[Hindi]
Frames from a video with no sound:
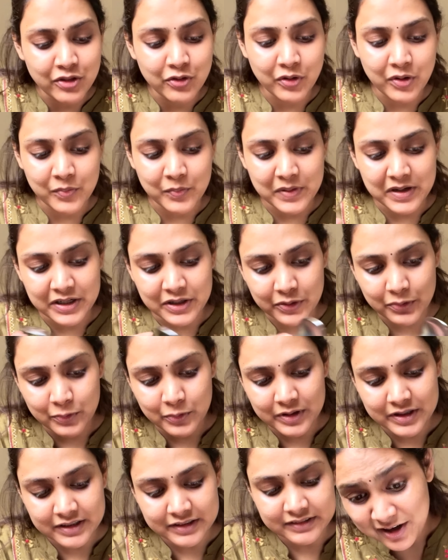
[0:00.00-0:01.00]
दूंगी
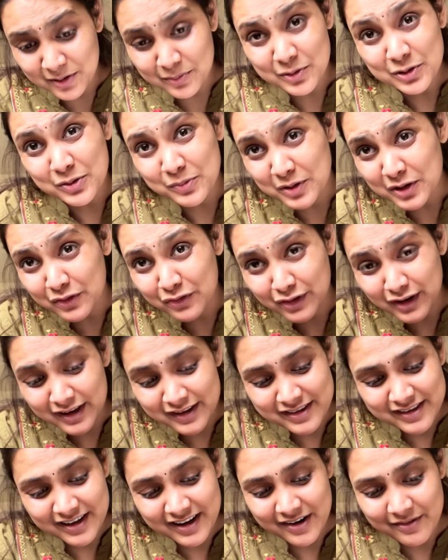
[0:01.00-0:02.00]
बीट अभी तो मेरा
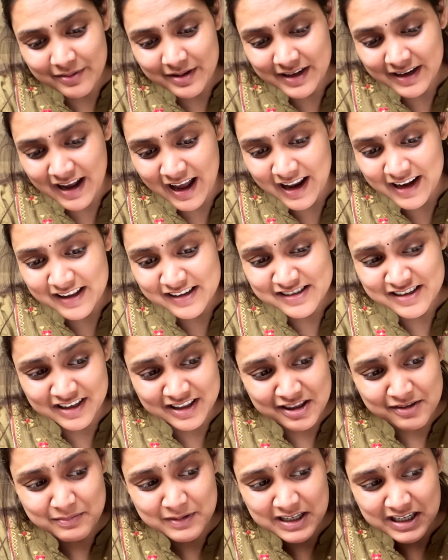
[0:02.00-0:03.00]
फास्ट चल रहा है मैं खा नहीं
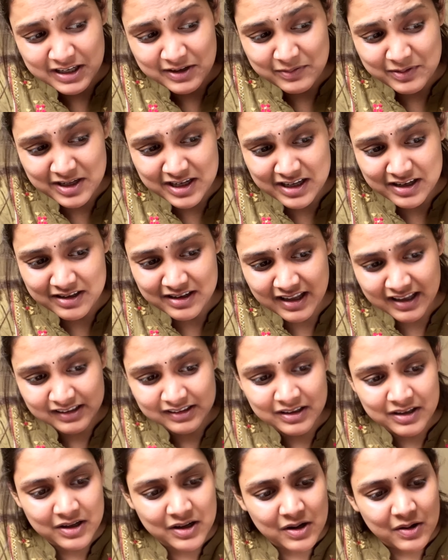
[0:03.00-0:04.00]
सकती पड़ी है मेरे लाइक
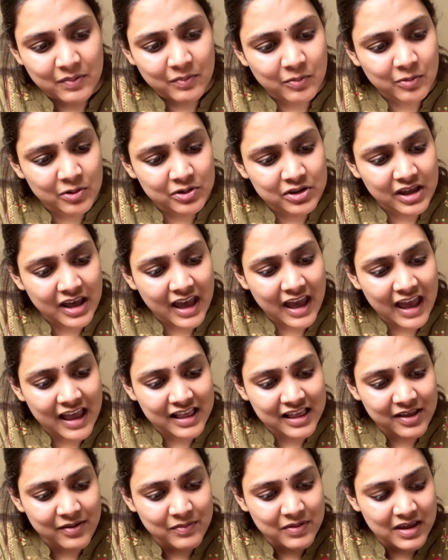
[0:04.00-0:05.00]
मुझे
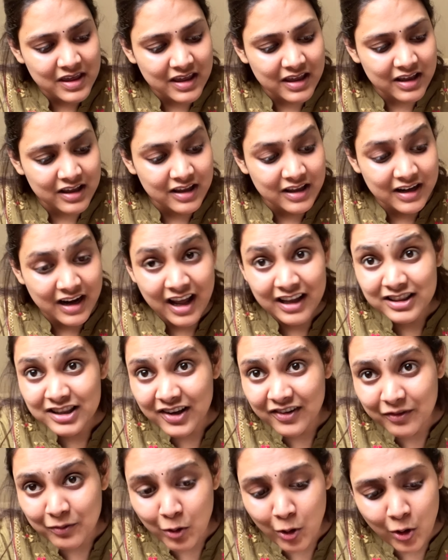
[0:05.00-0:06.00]
ऐसे भी
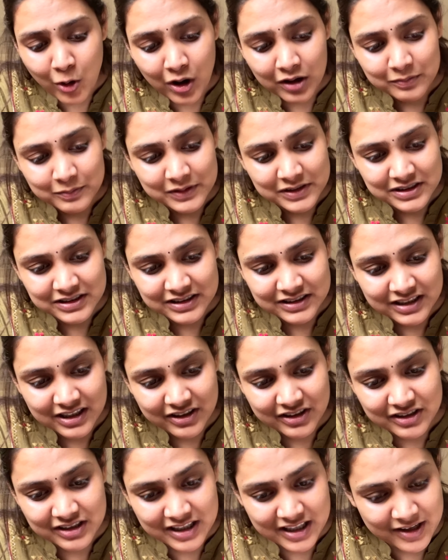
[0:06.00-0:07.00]
रायता बहुत पसंद है
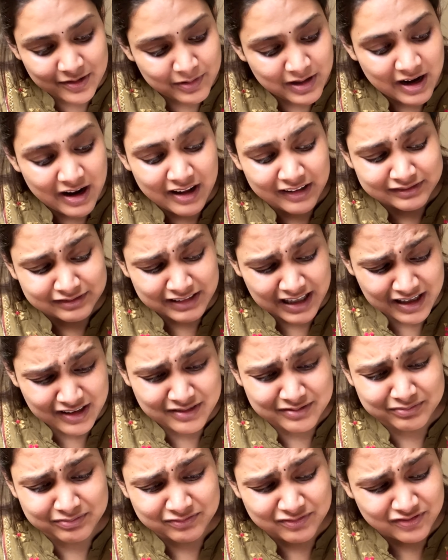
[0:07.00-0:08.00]
और ये मेरा लाइक
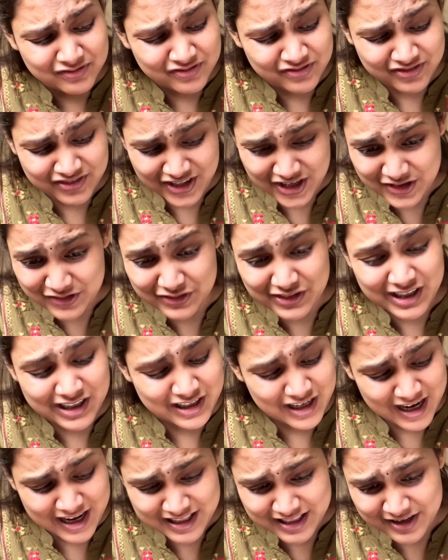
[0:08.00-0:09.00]

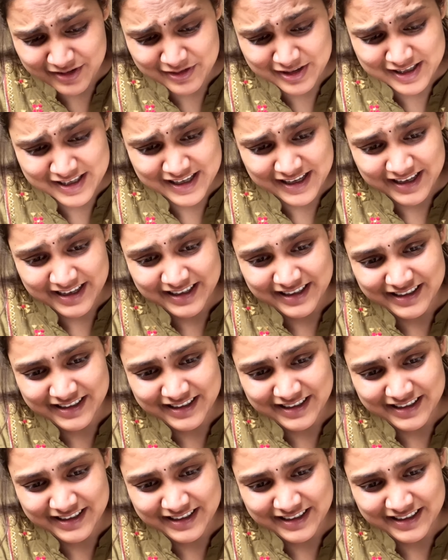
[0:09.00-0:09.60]
फेवरेट रायता है से